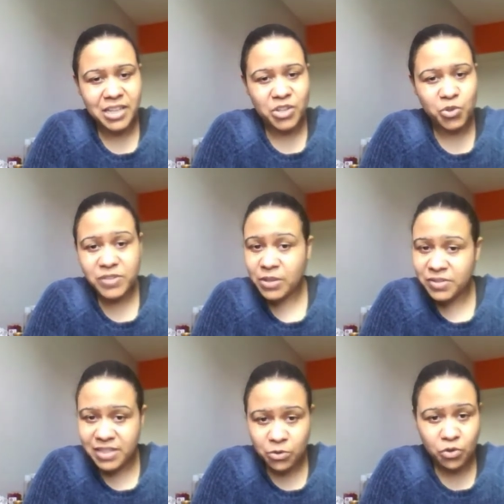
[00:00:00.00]
Je sais que
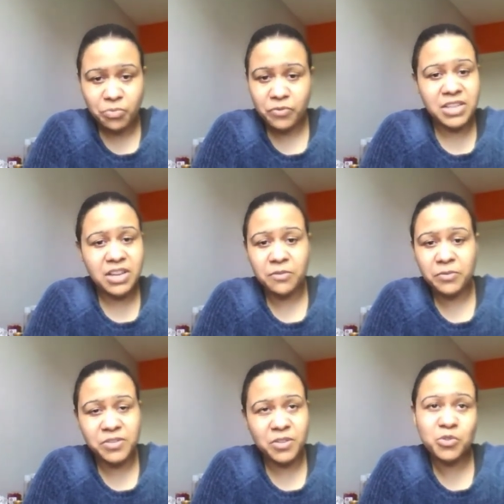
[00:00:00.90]
c'est dur pour venir en
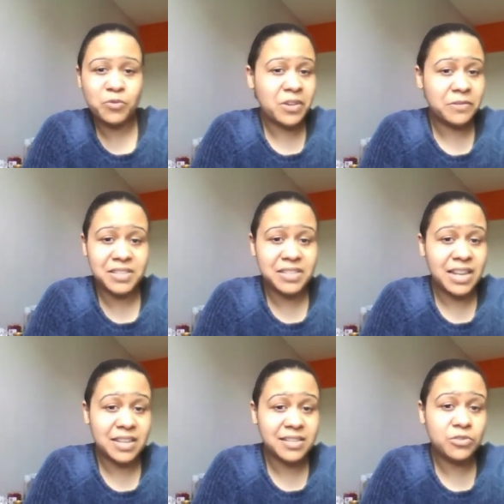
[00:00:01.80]
France. Quand tu veux un visa
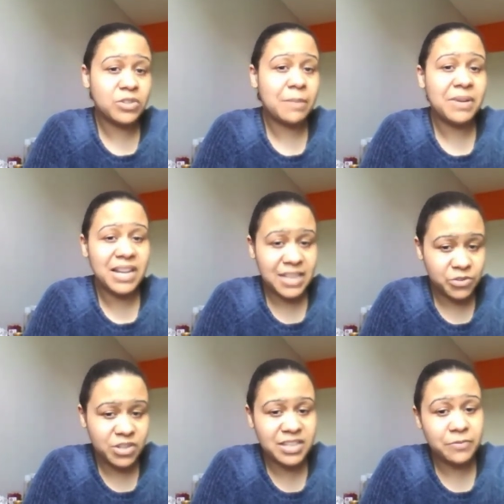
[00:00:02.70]
là, si tu n'as pas la
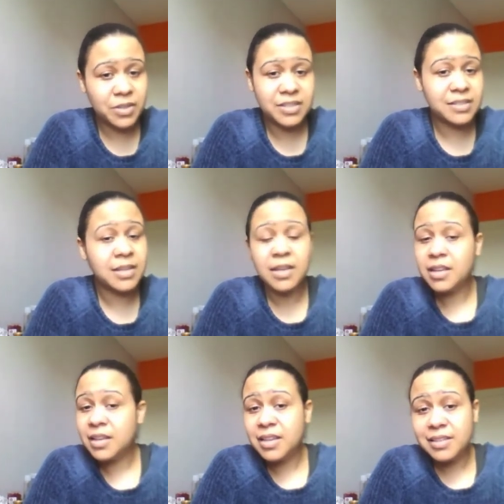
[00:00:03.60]
nationalité française,
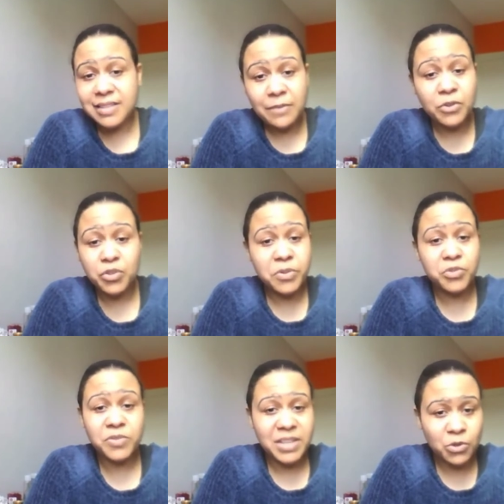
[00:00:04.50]
ça franchement,
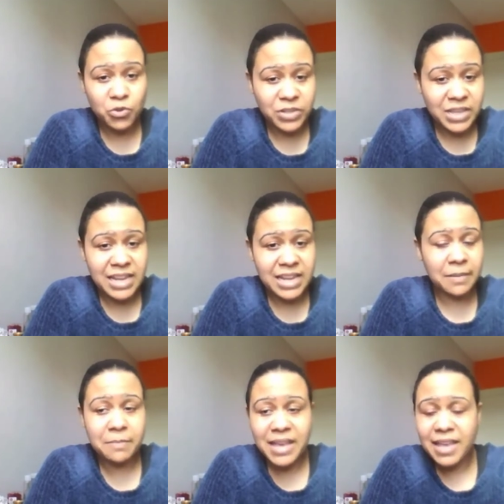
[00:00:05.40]
je sais que tu galères.
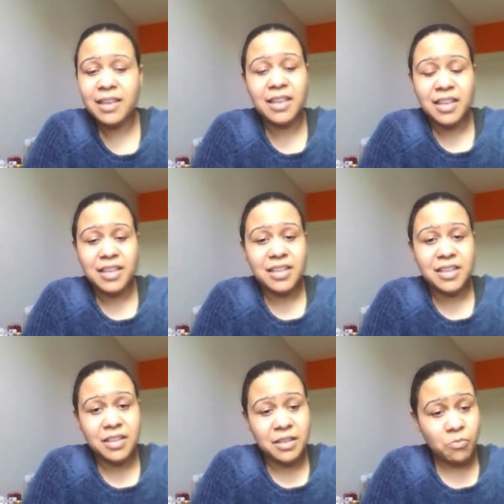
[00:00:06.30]
Mais
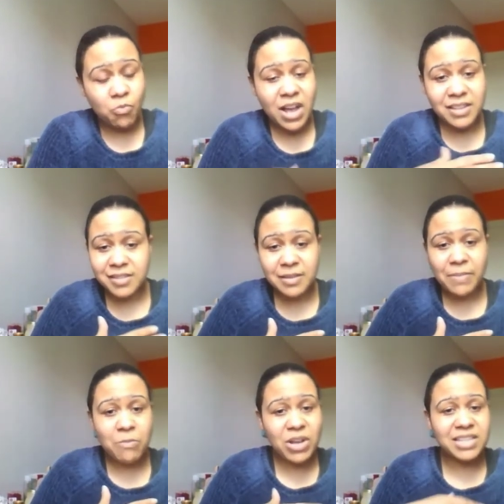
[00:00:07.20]
moi, c'est
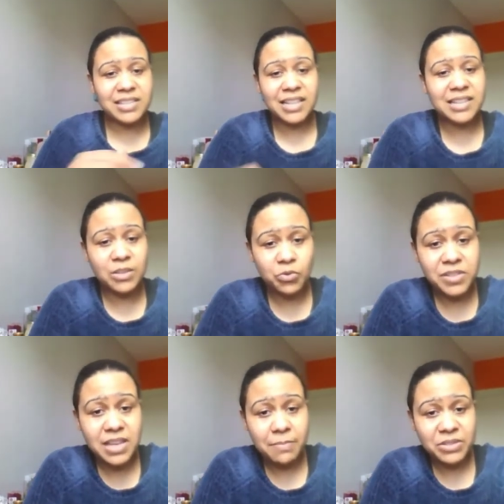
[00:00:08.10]
pas moi qui traite les dossiers.